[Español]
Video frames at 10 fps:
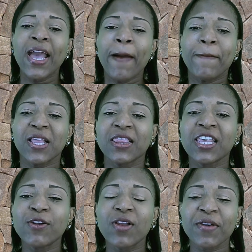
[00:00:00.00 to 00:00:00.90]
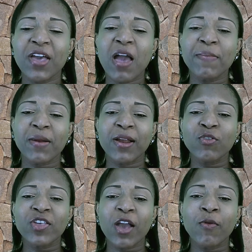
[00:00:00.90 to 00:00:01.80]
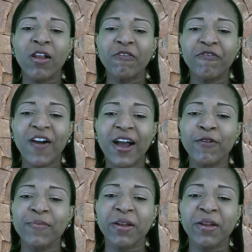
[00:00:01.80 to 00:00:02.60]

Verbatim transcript: Bendigo la vida de mi hermano Diego Alfaro,